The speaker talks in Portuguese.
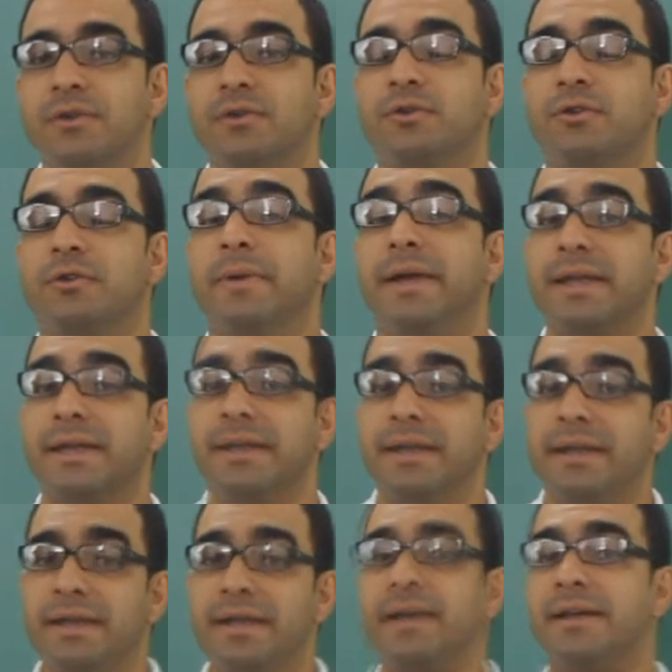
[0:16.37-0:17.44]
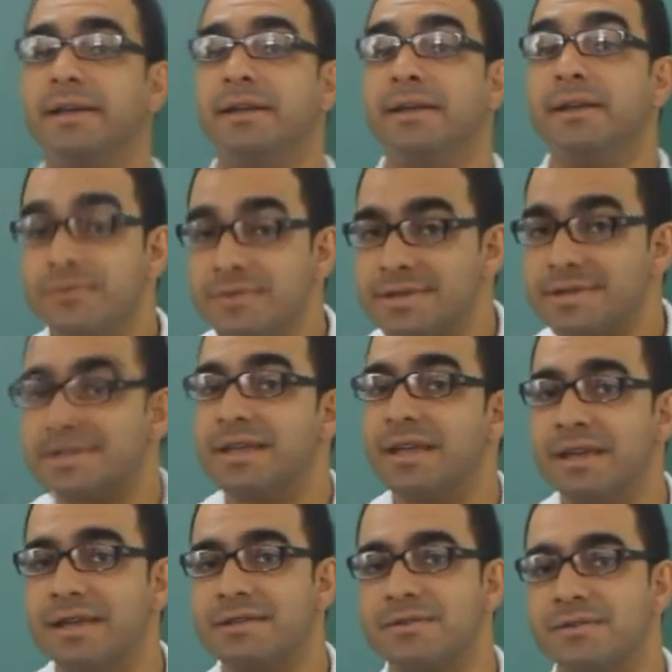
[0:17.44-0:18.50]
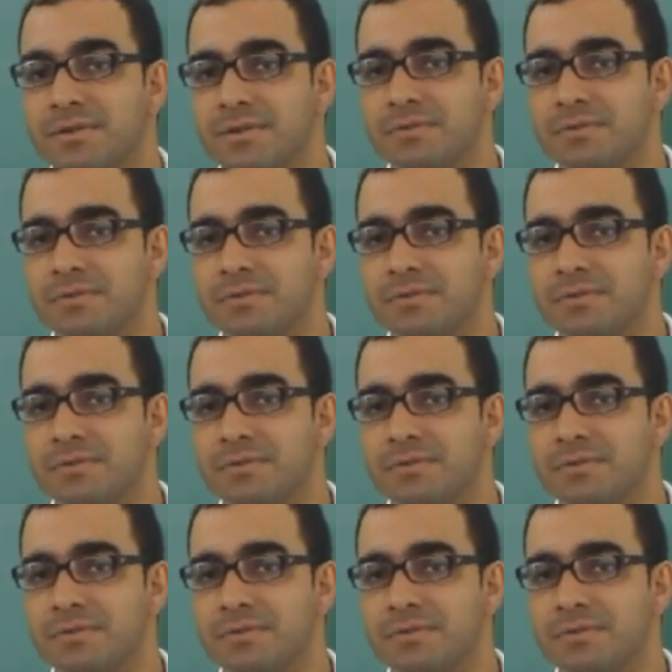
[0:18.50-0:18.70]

Tudo bem? E aí, não se esqueçam,